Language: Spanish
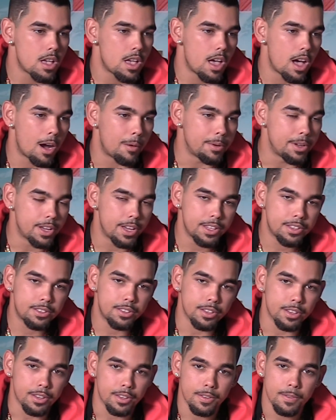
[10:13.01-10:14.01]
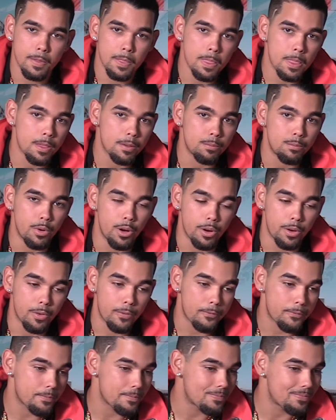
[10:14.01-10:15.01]
A mi gente, bueno,
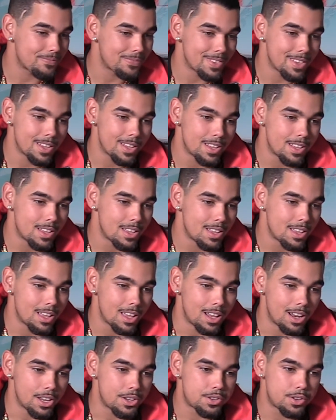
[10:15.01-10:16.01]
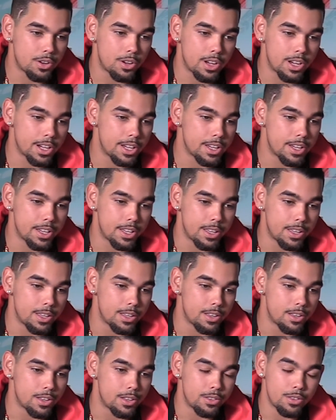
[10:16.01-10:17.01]
el hecho es que
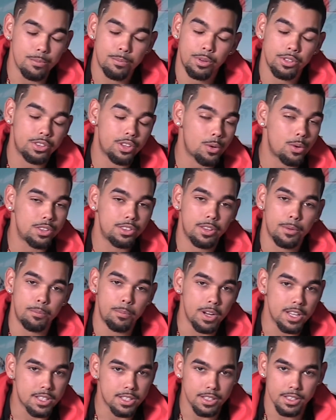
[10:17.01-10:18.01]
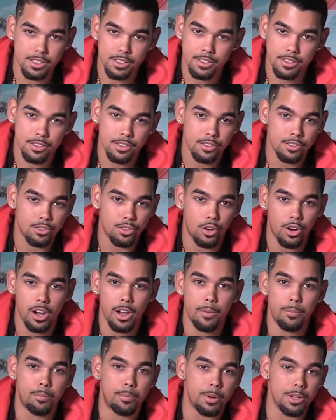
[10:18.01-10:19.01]
no importa cuántas veces toques
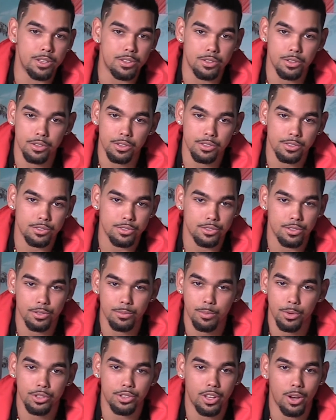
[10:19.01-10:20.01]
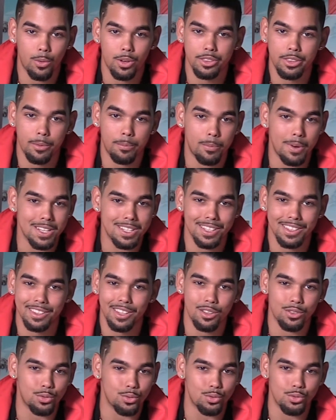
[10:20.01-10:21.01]
el piso, no importa cuántas veces
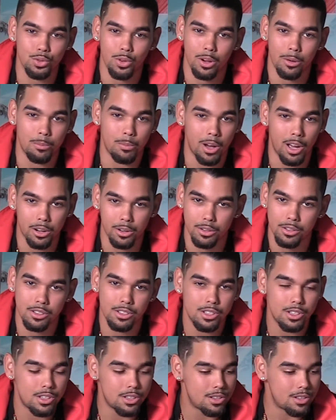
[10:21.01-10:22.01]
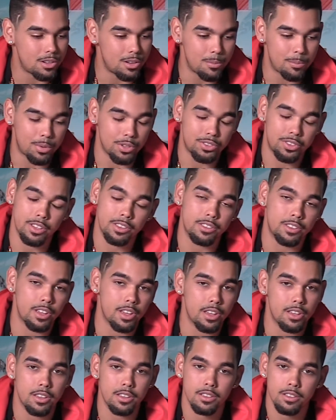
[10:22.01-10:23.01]
estés sucio en el barro, lo
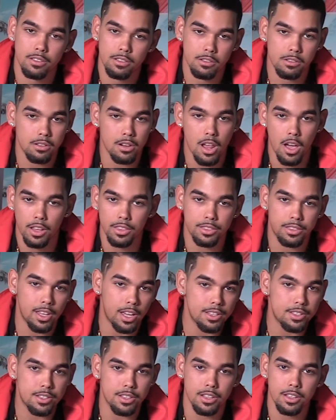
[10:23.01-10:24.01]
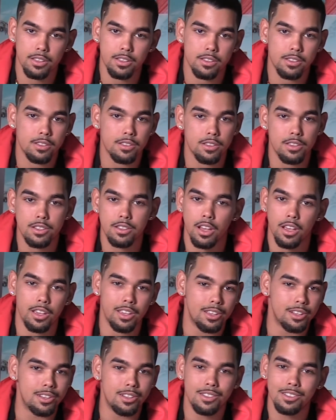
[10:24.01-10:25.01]
importante es levantarse y
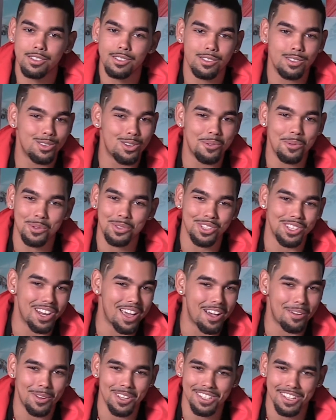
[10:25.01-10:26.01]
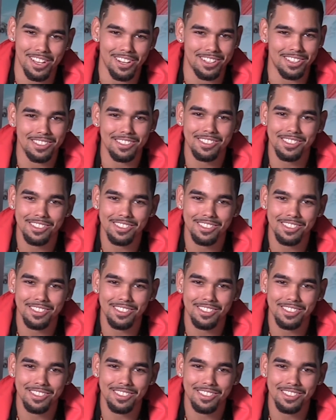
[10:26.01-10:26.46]
seguir como si nada pasara.